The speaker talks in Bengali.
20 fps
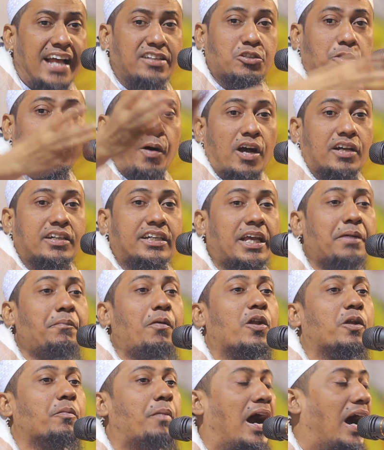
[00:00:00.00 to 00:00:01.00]
যুবক কি
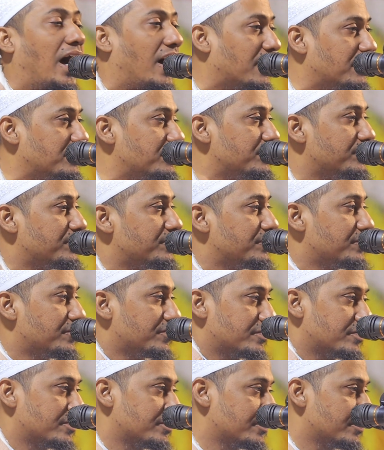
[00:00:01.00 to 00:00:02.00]
বলবা
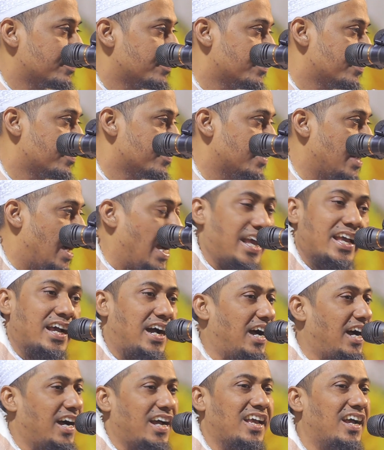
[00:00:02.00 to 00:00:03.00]
হায়
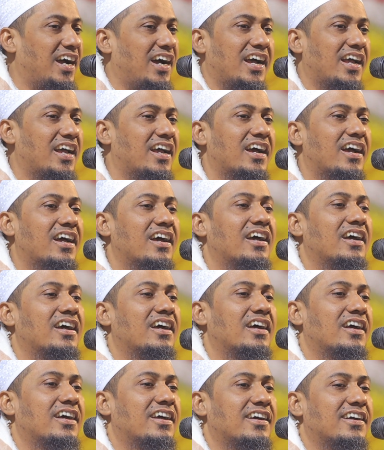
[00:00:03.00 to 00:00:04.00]
হায় হায়
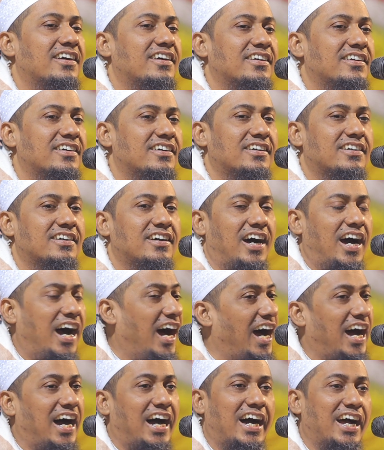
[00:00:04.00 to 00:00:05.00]

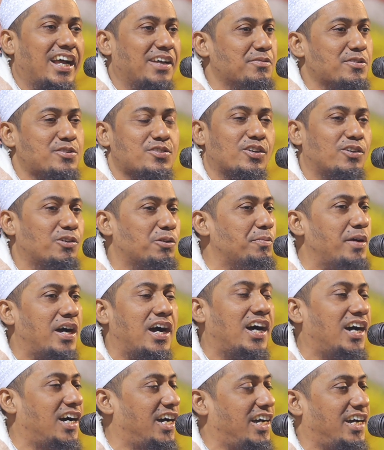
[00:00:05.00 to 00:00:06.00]
হায়
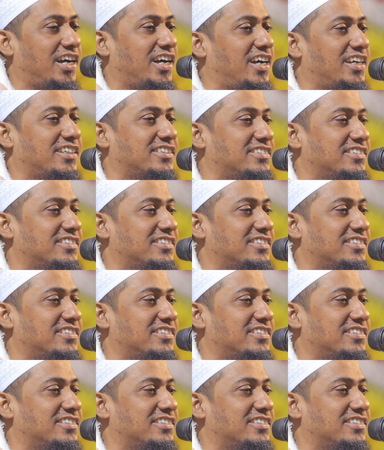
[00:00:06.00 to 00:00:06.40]
মুসলমান